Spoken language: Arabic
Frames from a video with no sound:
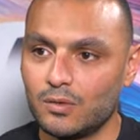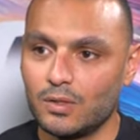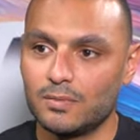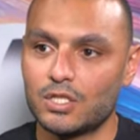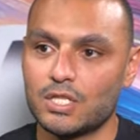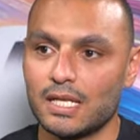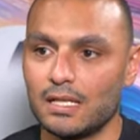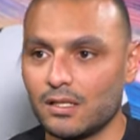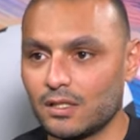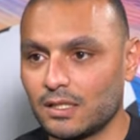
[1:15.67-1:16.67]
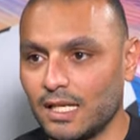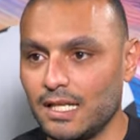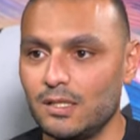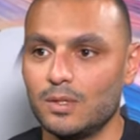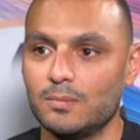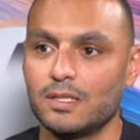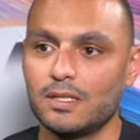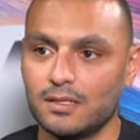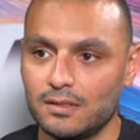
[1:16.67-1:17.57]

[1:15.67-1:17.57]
وامتى نشتغل ضغط عالي وامتى